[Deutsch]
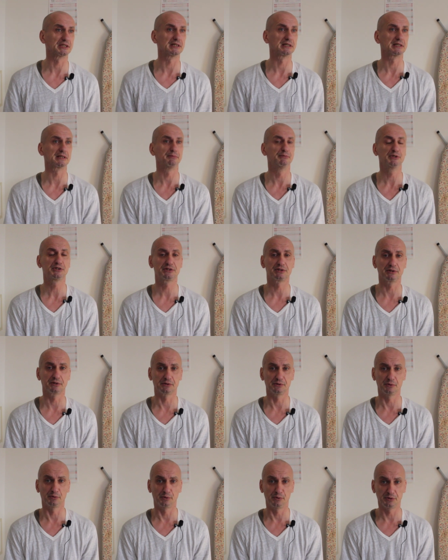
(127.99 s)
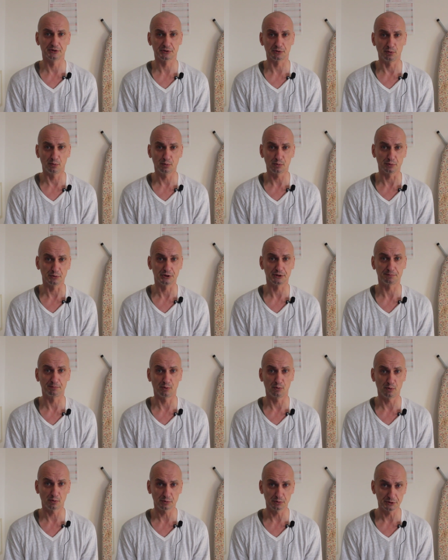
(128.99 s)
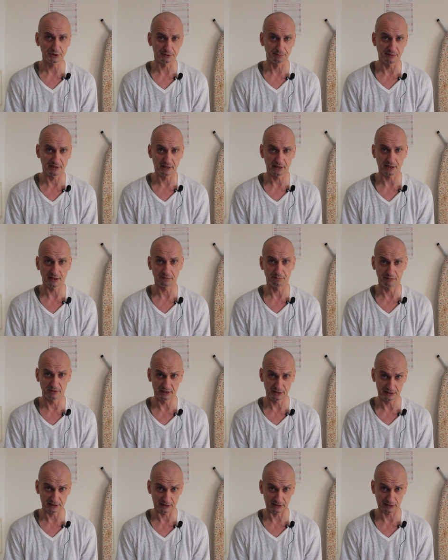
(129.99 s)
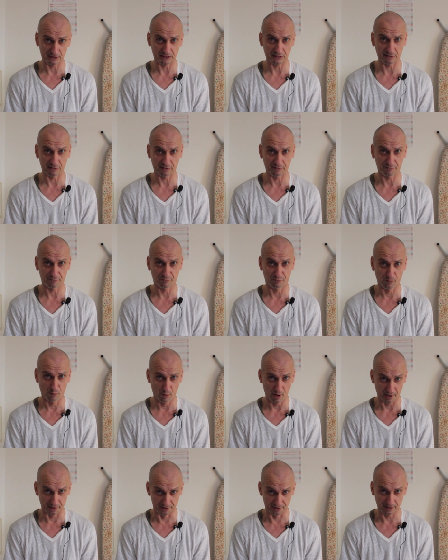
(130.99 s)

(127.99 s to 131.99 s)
äh, mysteriös, Hokuspokus-mäßig äh, vor.